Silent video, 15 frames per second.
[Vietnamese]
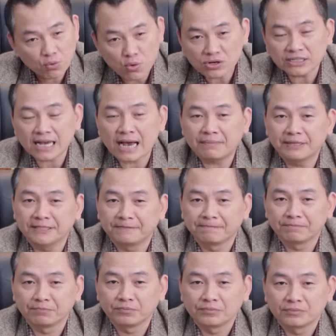yêu quốc gia mình
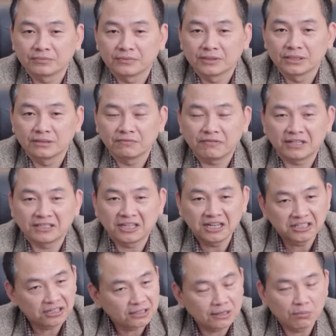phải
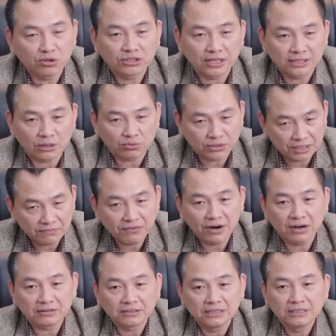xây dựng được một dân tộc thịnh
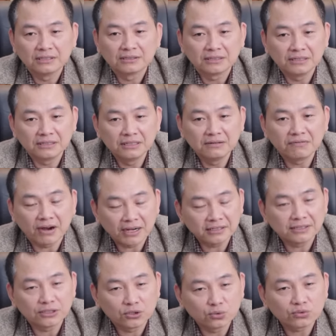vượng thì như vậy
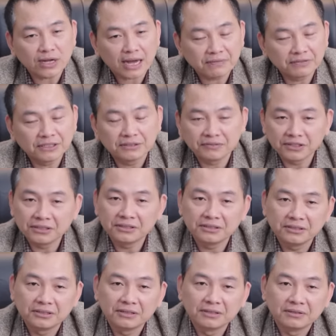thì chúng ta với với
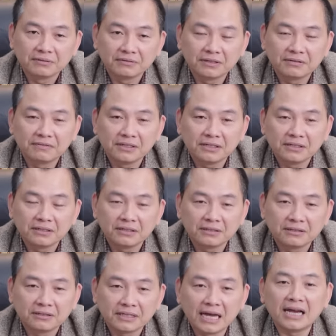với, với
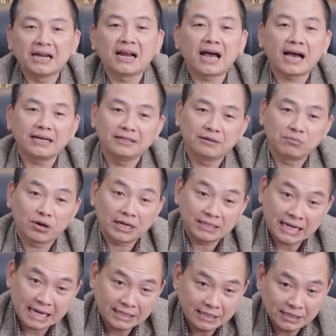để lại được một
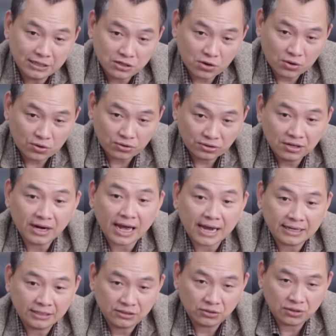cái giá trị cho tương
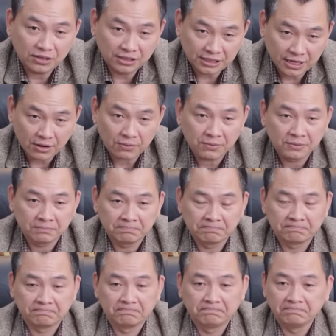lai cho đời sau
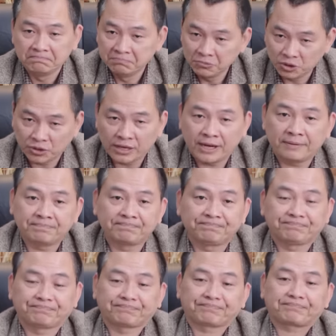rồi ạ
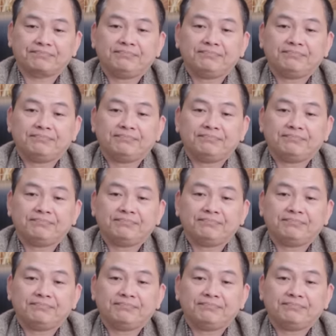à,